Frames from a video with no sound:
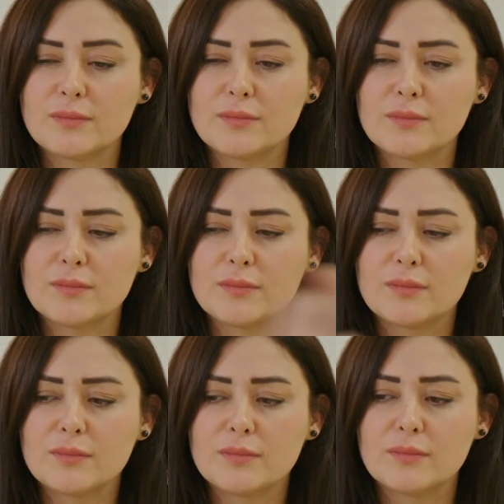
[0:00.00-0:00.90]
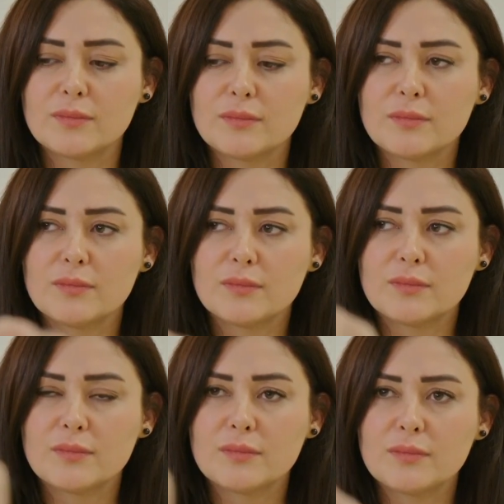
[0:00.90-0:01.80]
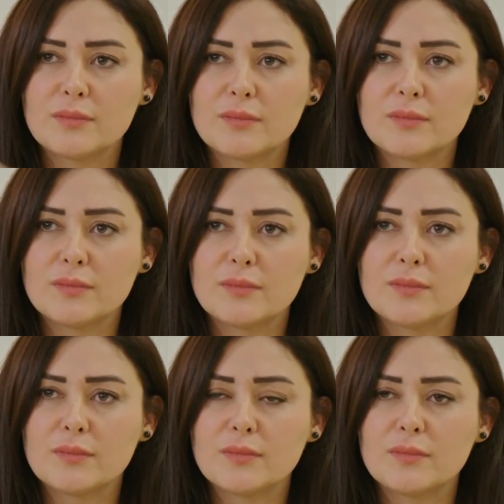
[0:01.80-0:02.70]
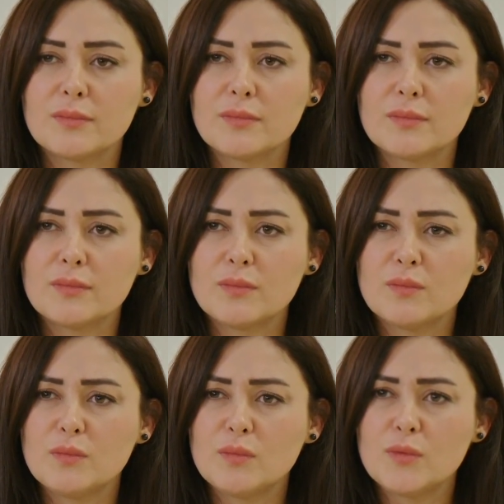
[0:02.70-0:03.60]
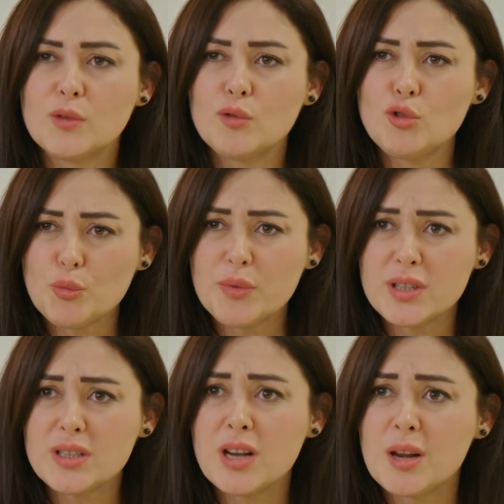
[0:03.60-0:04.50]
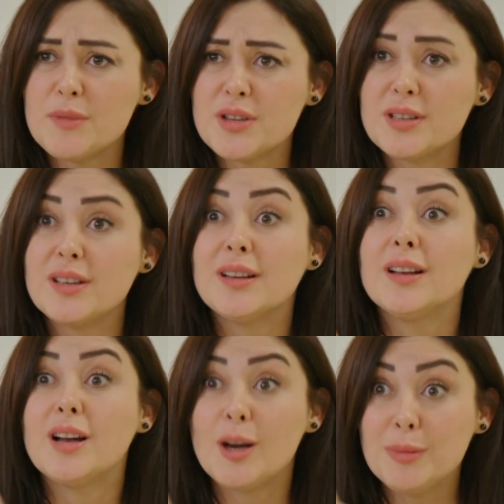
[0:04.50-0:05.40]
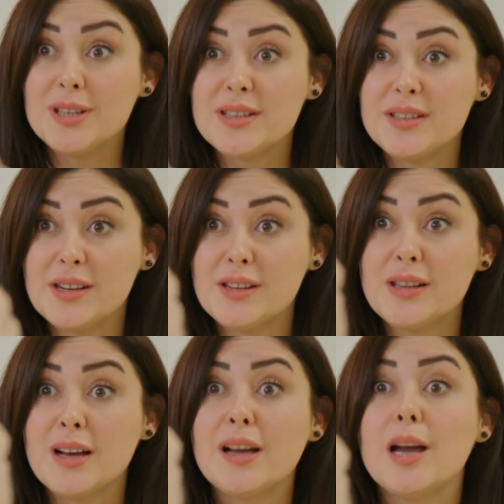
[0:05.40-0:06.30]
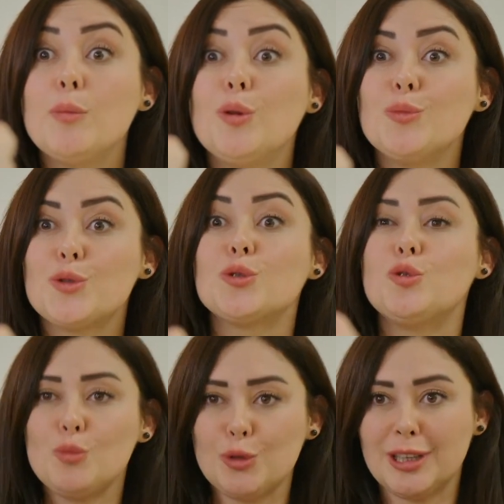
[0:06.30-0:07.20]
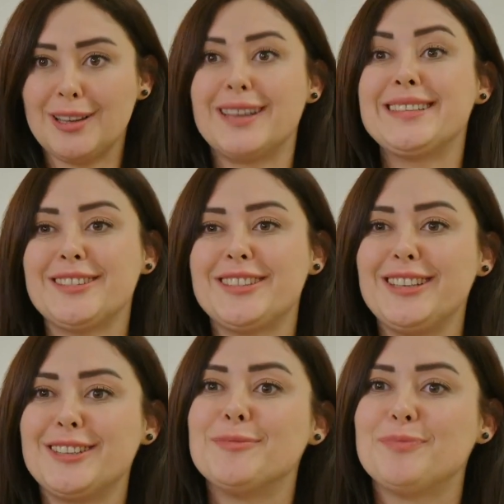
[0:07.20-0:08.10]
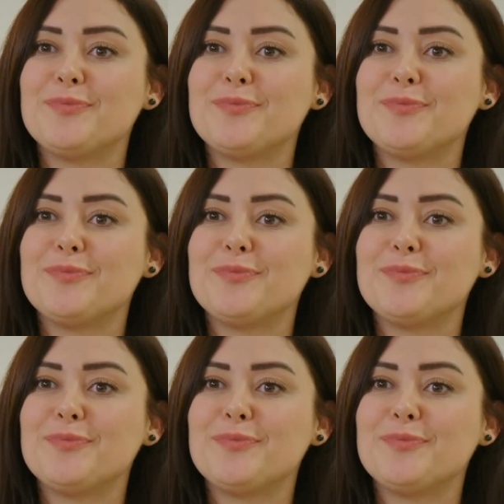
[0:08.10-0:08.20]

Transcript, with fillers: O dava da senin rapora bağlanmış. Küçük bir kız gelmişti. Ablasının yanından kaybolmuş. Dün buradalardı hatırladım.